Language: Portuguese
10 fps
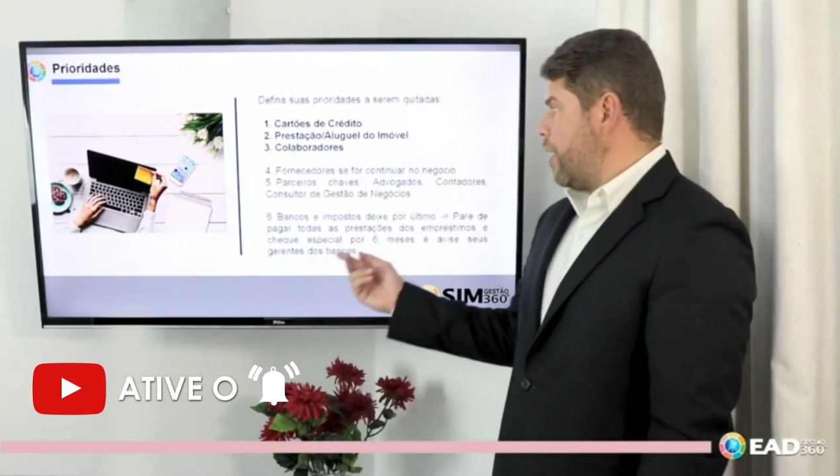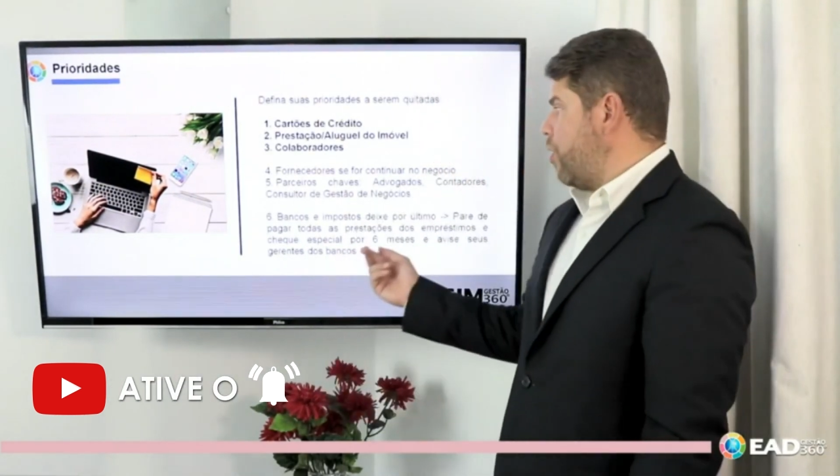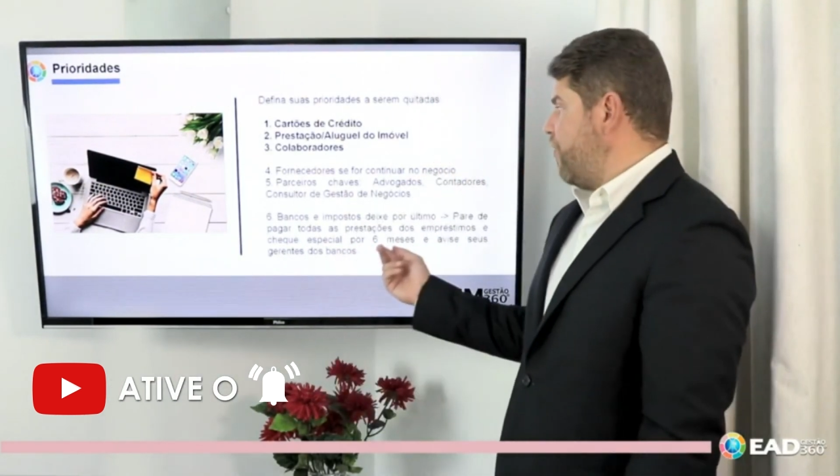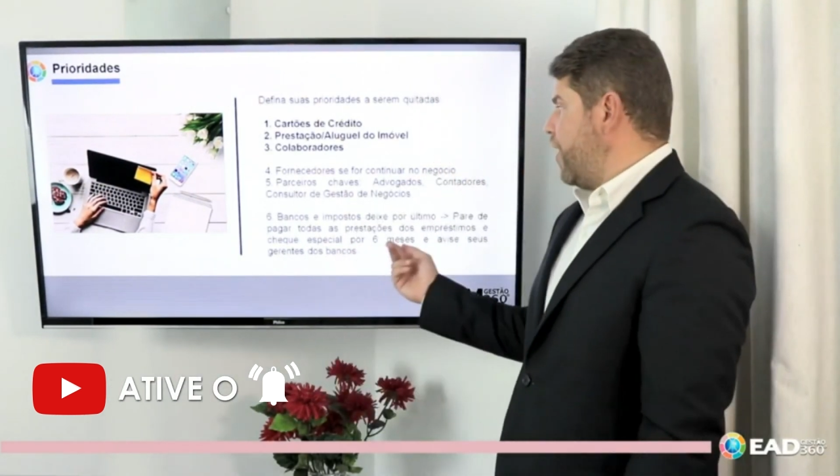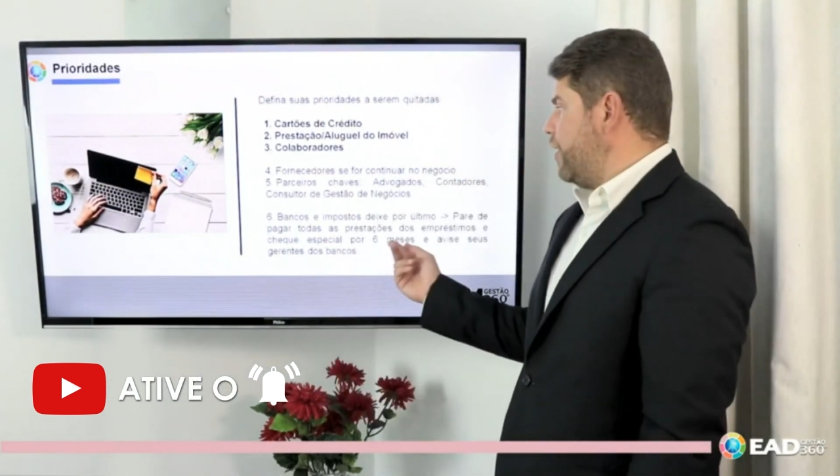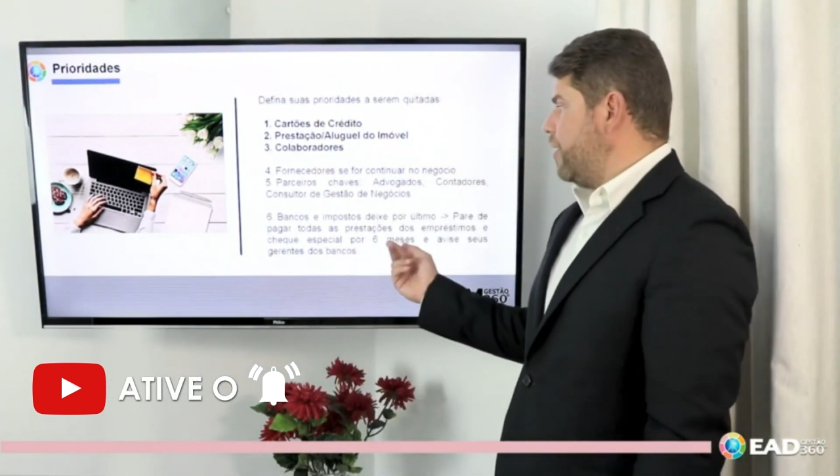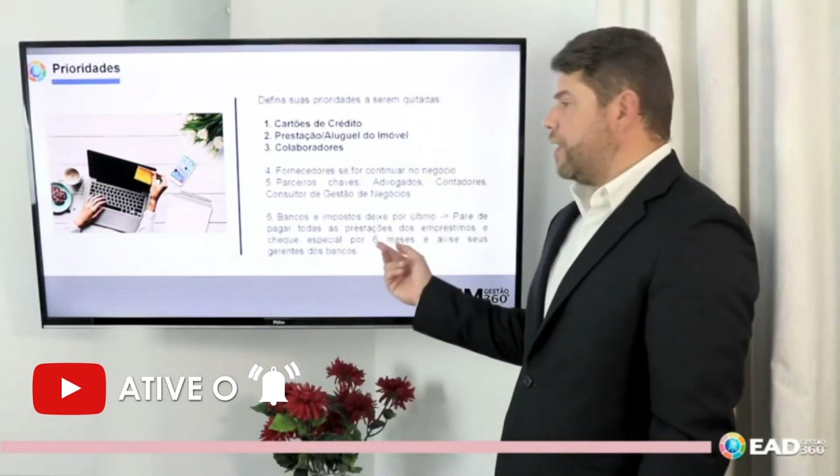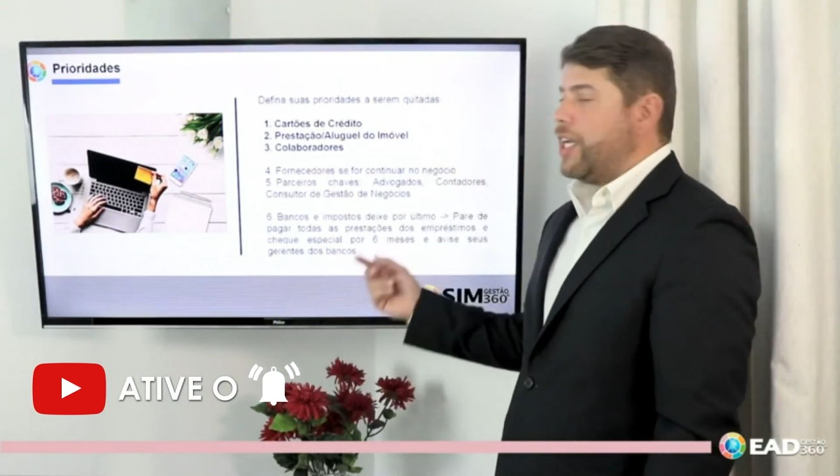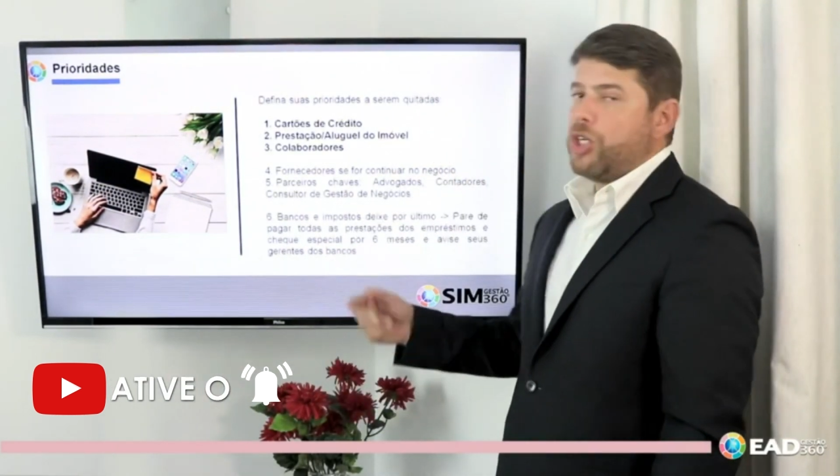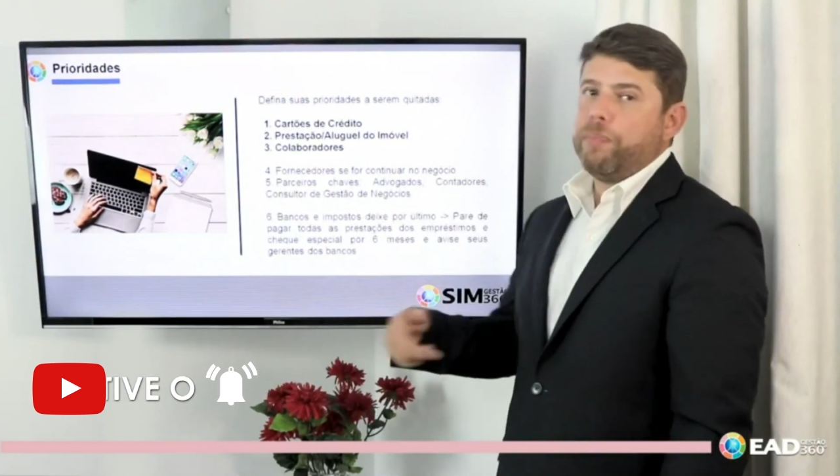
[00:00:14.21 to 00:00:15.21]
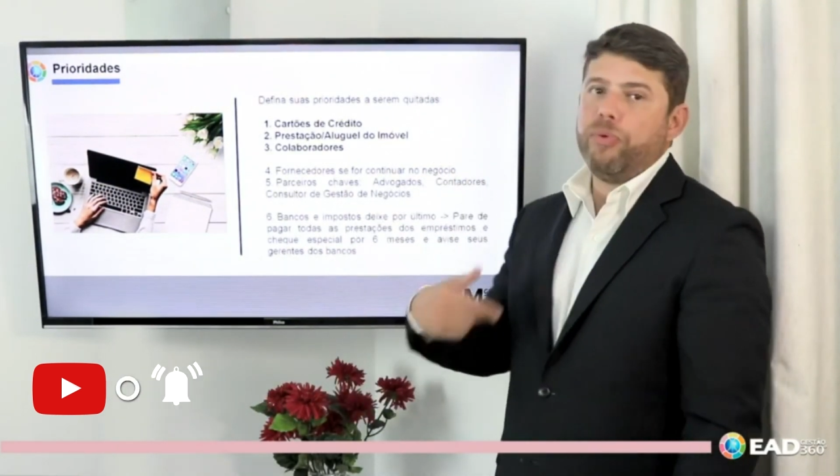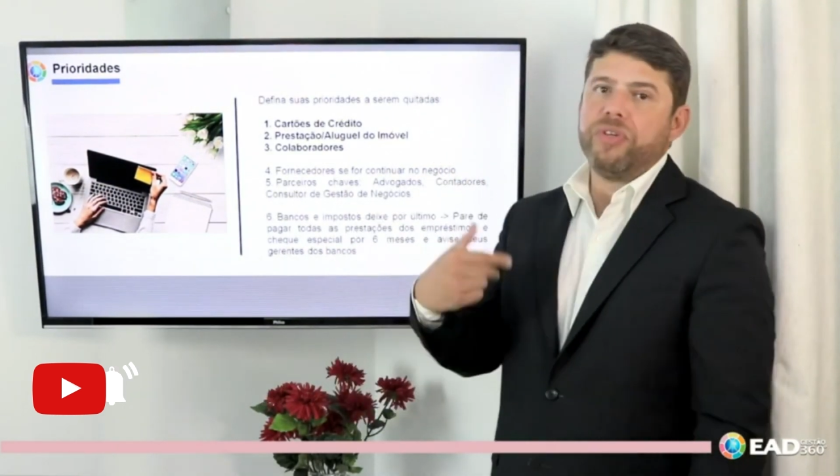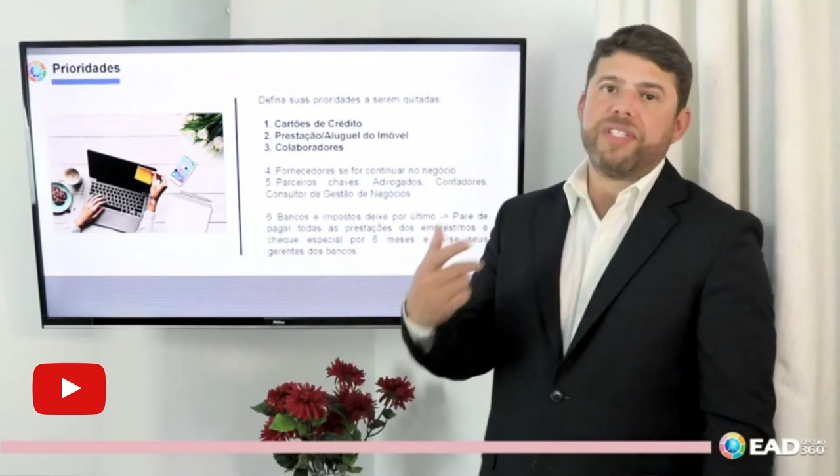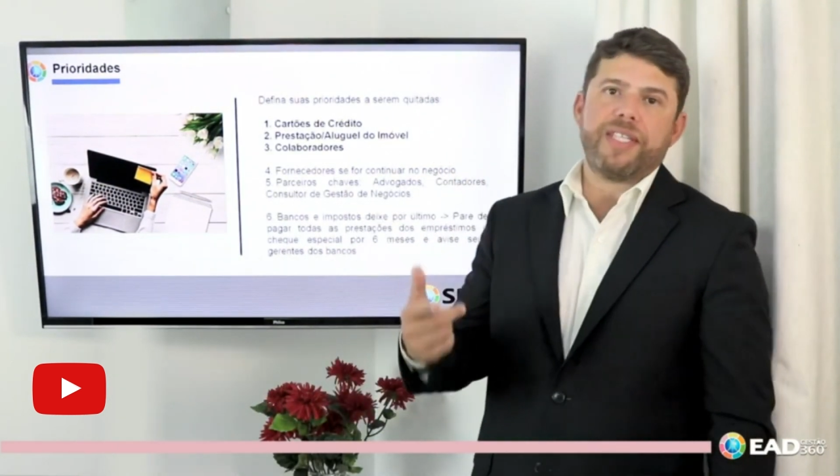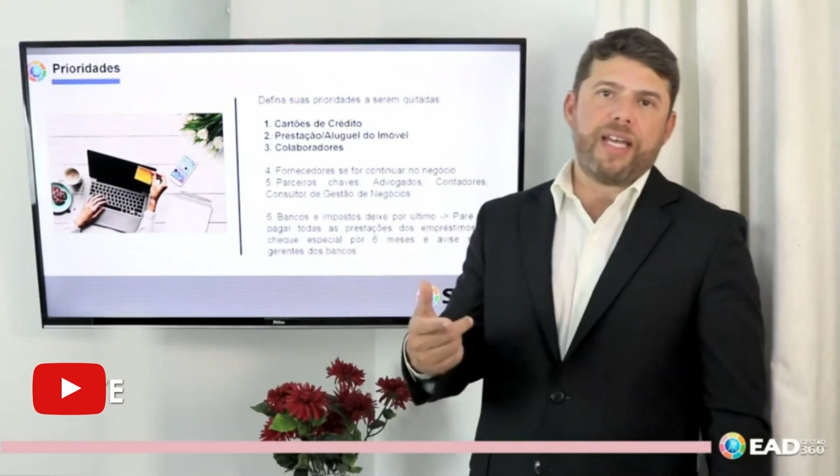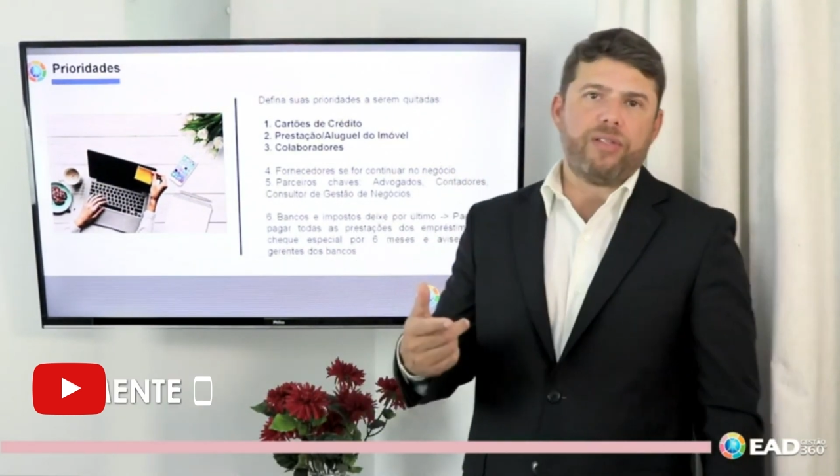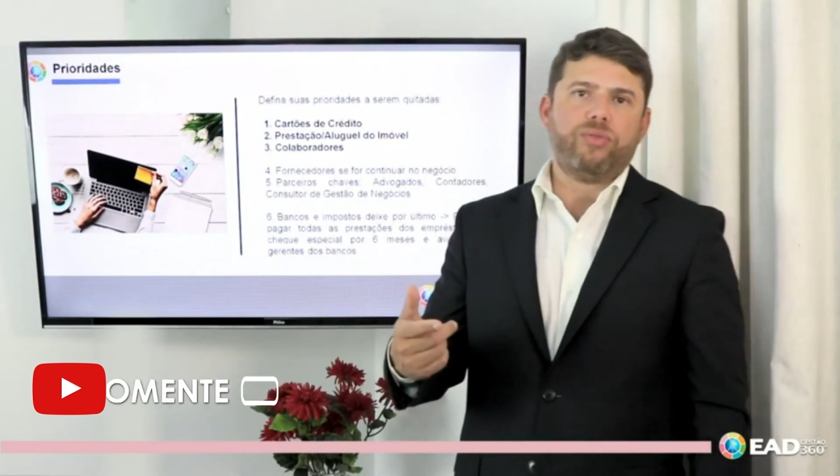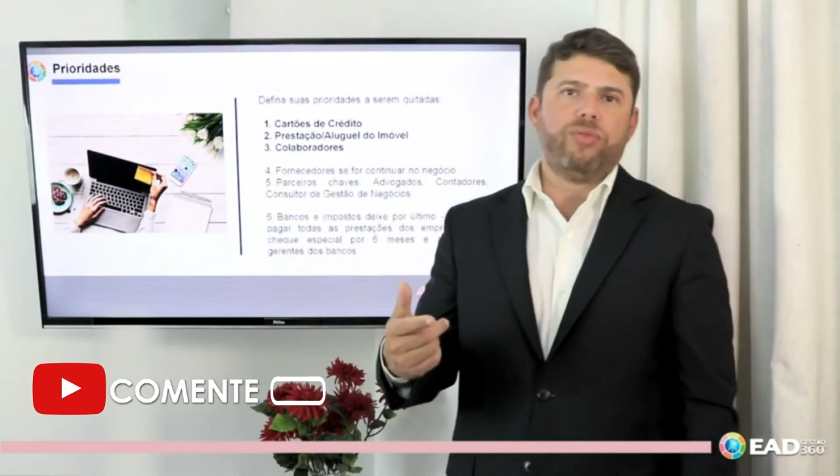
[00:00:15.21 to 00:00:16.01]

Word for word: 93%